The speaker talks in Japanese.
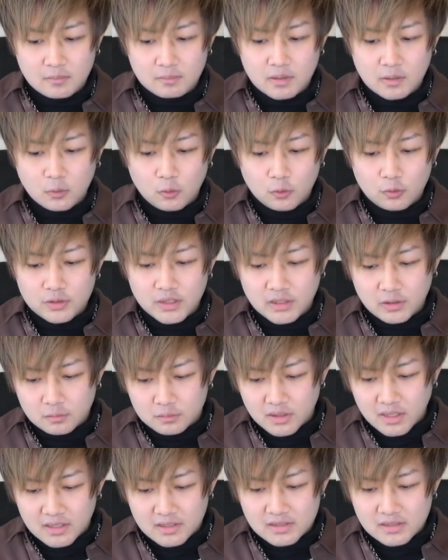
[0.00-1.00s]
まあ、高難度
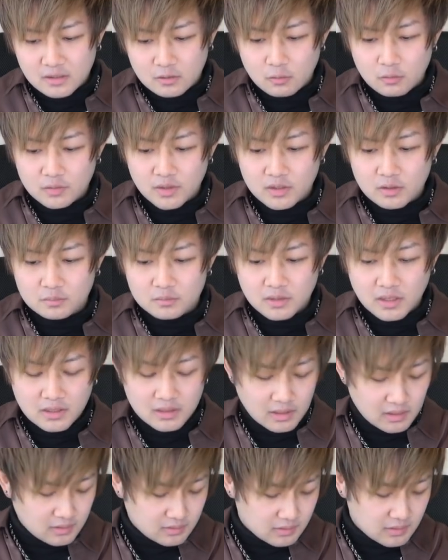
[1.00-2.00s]
向けっちゃ高難度向け
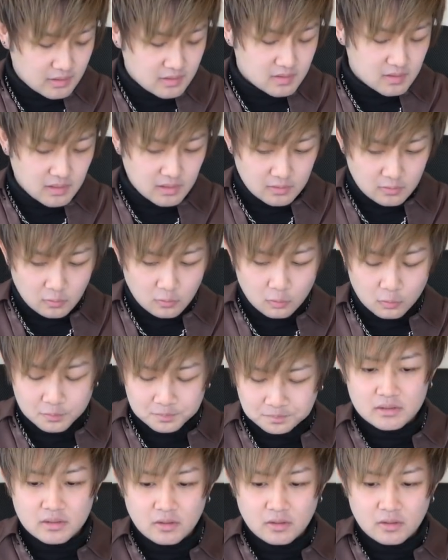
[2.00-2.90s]
なんですけど